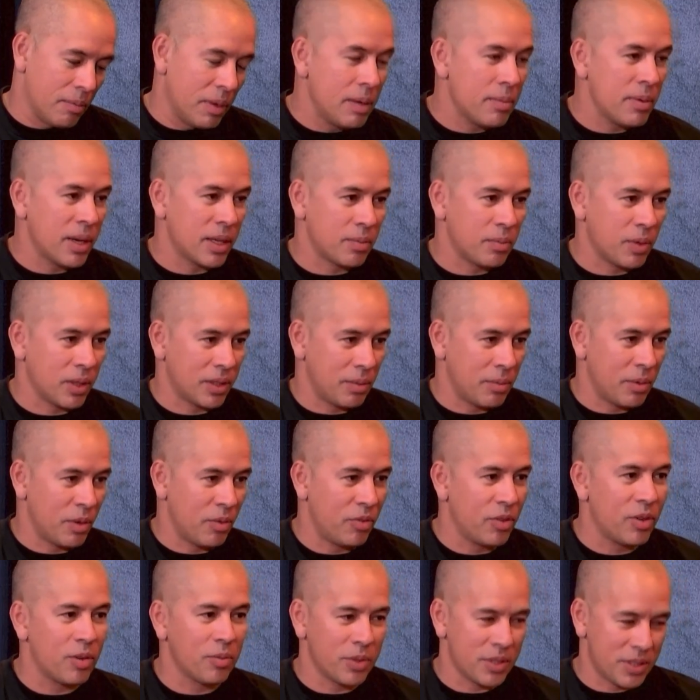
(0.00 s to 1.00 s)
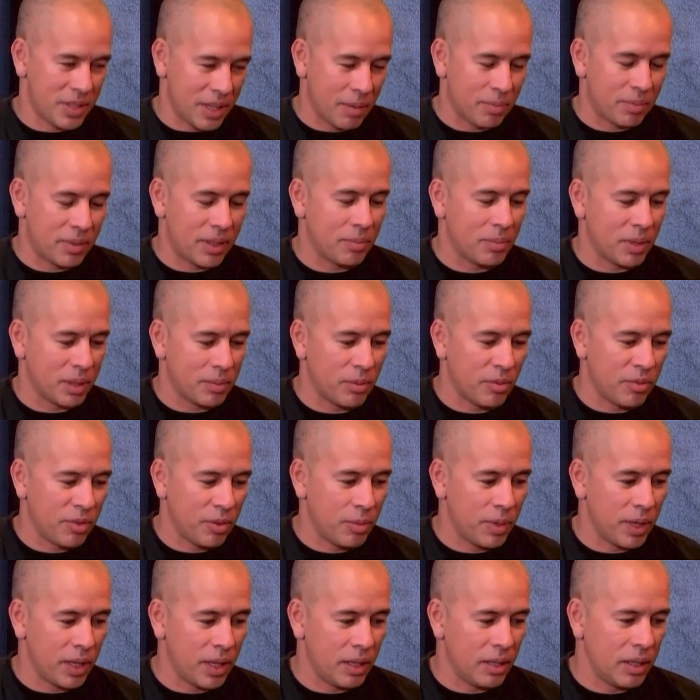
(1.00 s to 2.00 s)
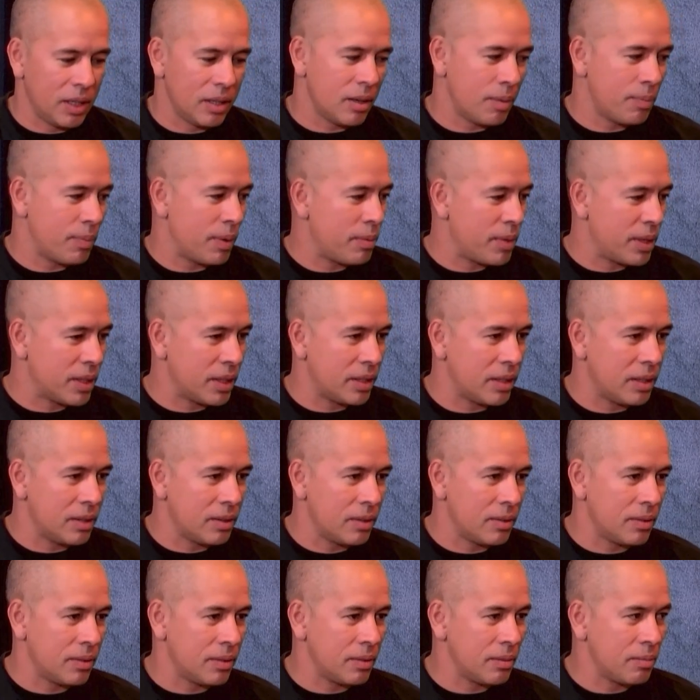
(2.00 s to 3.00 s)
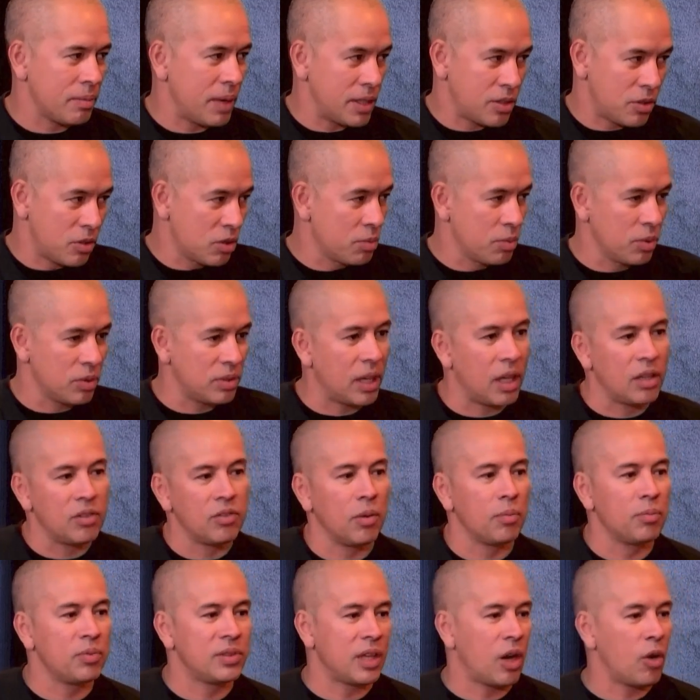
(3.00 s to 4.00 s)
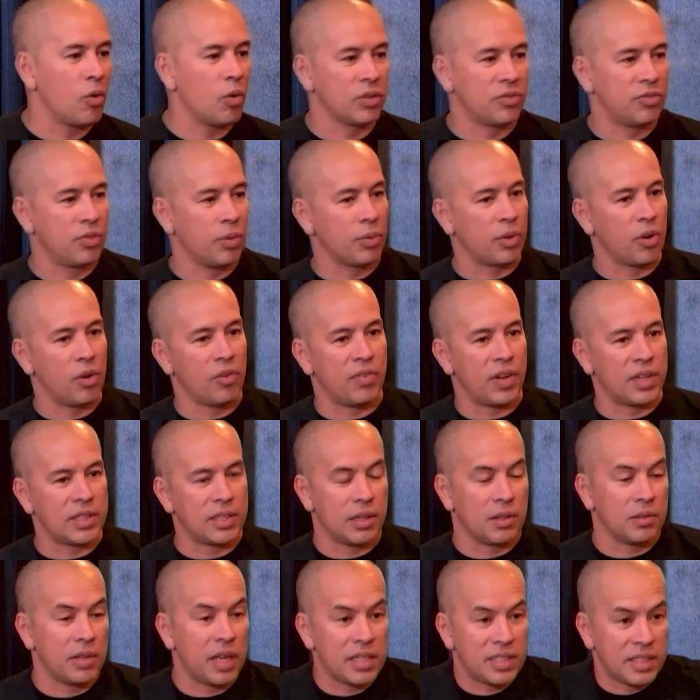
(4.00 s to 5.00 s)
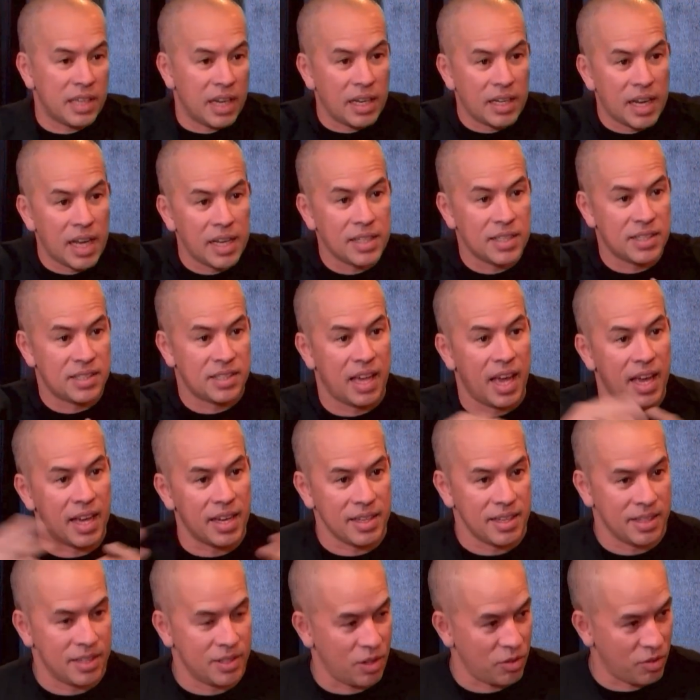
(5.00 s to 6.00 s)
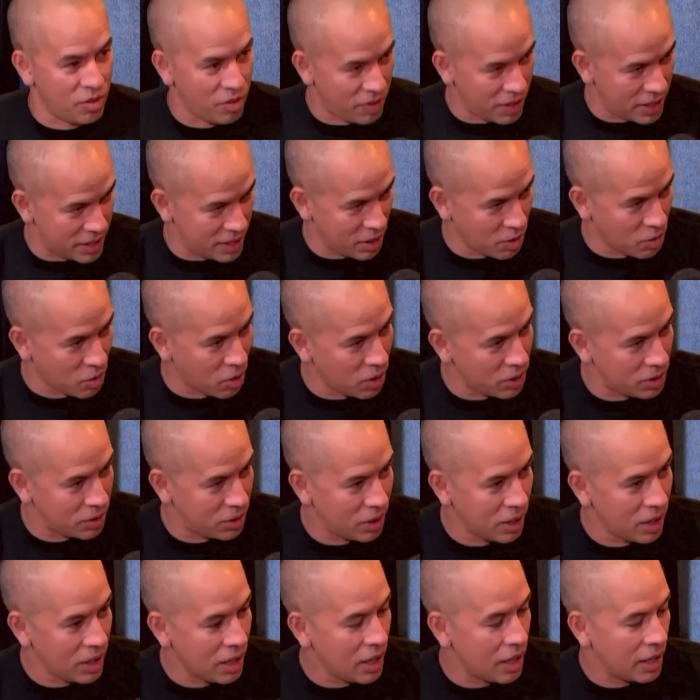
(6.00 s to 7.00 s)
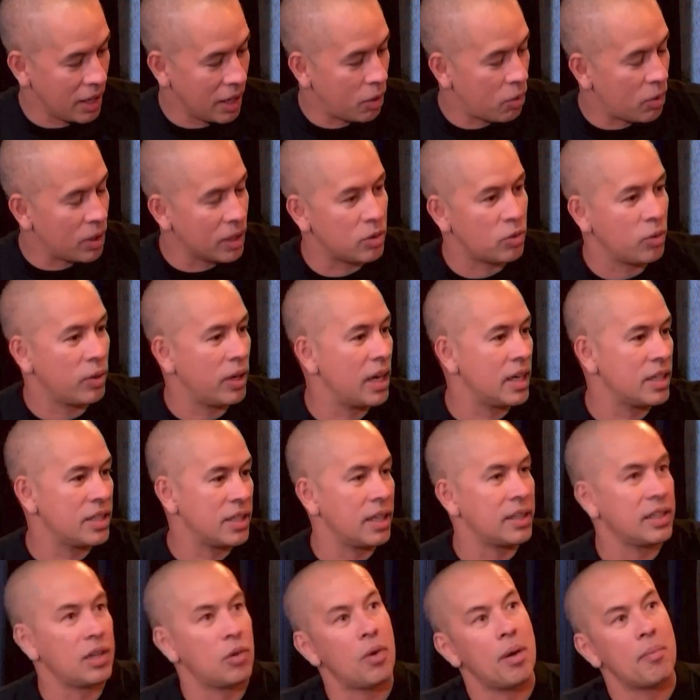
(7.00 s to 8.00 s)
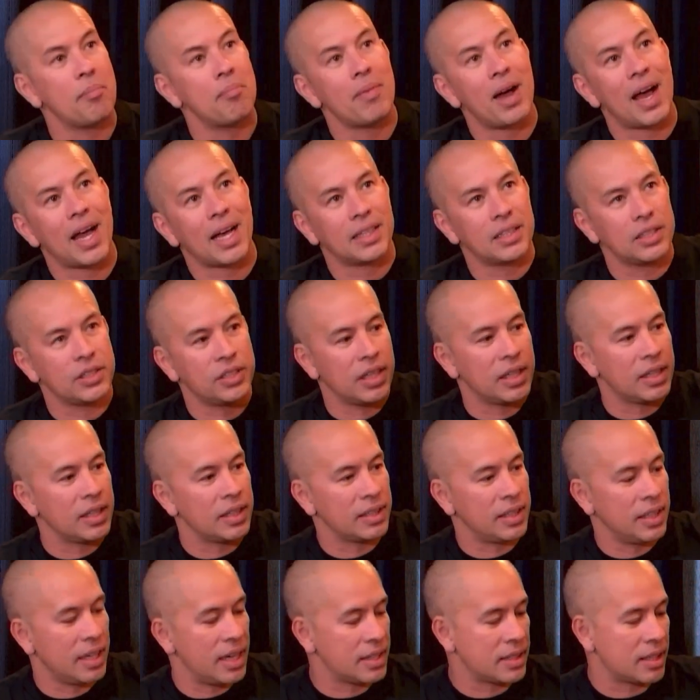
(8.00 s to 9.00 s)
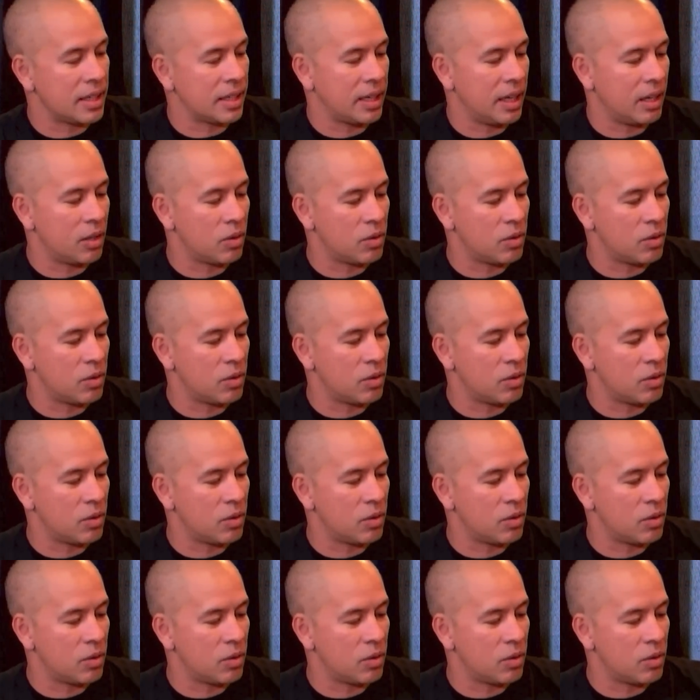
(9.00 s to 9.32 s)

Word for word: Ei, macho, bota meu filme, um exemplo, né? Bota meu filme aí. não, rapaz, mas, mas se não botar, não vou botar o outro filme que eu vou fazer. Eu nem sei, nem sei se eu vou fazer o outro. Uhum. Enquanto ele já tem uma máquina gigantesca